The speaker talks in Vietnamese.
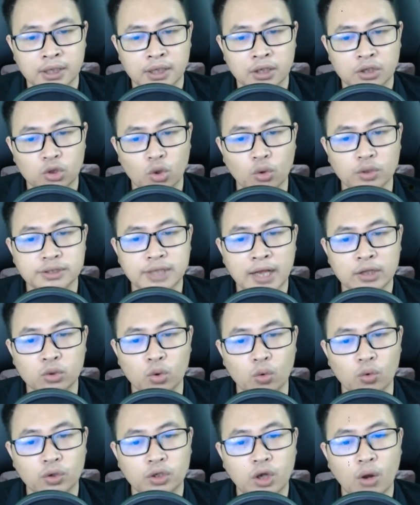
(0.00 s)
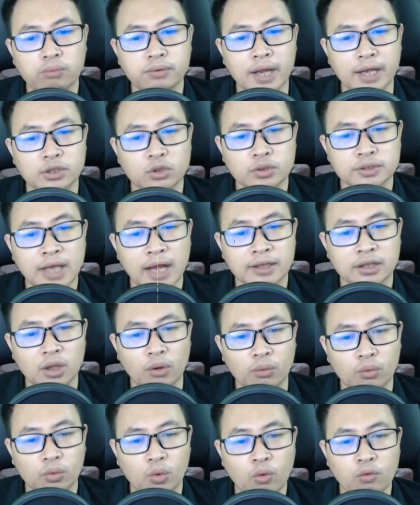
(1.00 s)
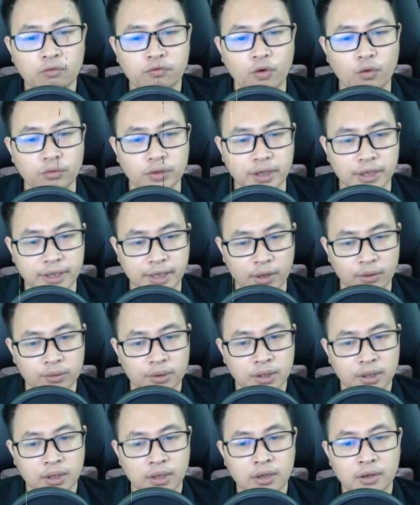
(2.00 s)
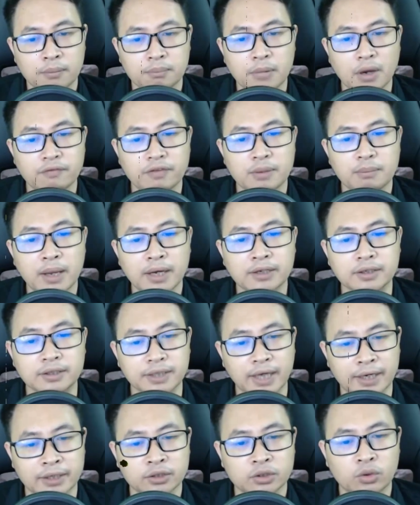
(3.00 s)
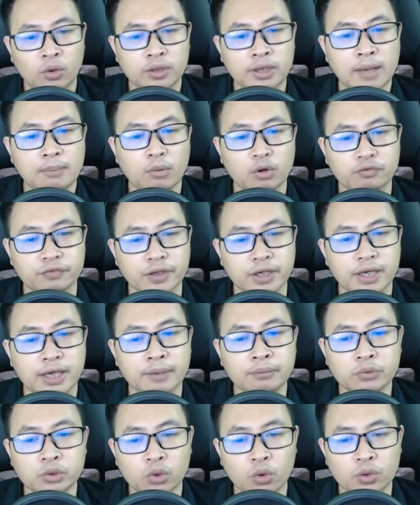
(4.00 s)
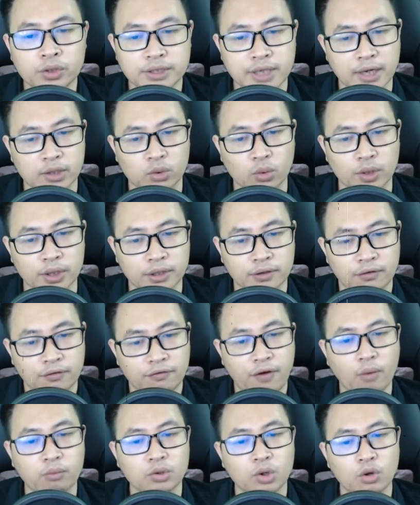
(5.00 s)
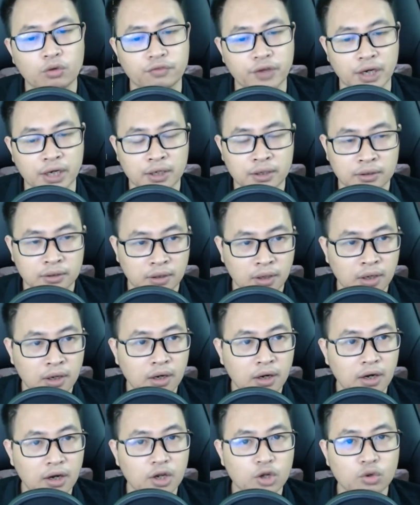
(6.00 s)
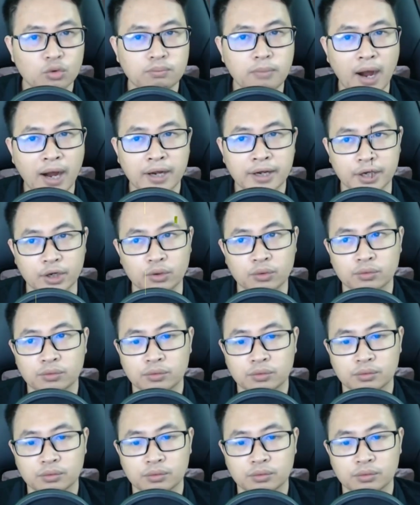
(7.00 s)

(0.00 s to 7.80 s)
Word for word: Tôn gia thụ không để cho gia tộc cung phục đi theo Bởi vì bên người hắn có thêm một vị kiếm tu trẻ tuổi Phong lôi viên Lưu Bá Kiều